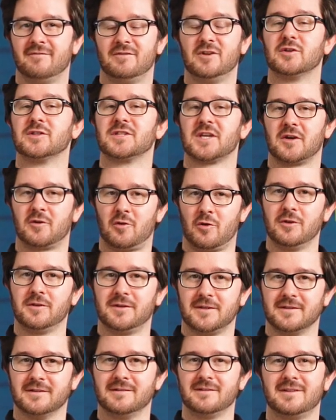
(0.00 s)
wie unsere
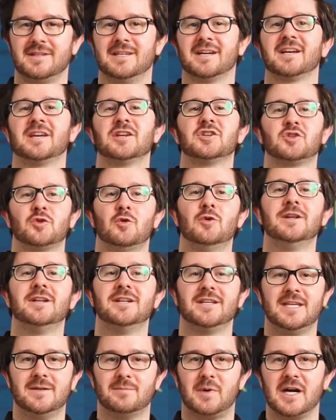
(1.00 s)
Kunden ihre
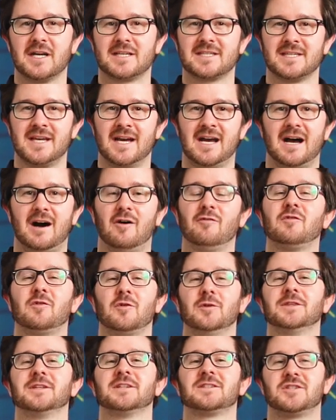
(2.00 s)
gestohlenen E-Bikes
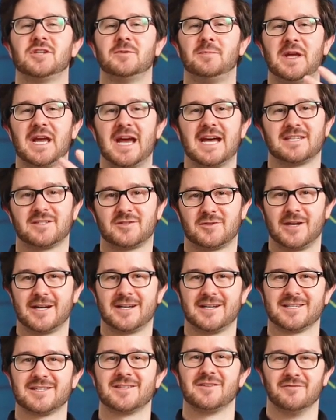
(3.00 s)
aufgrund des
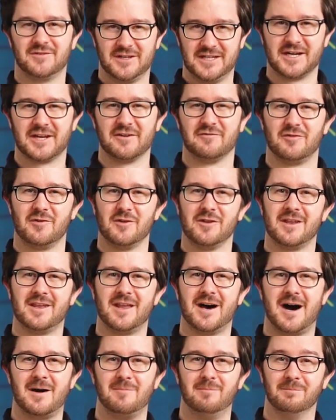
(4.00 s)
GPS-Trackers
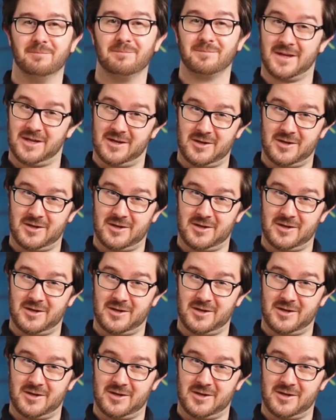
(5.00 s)
wiedergefunden haben.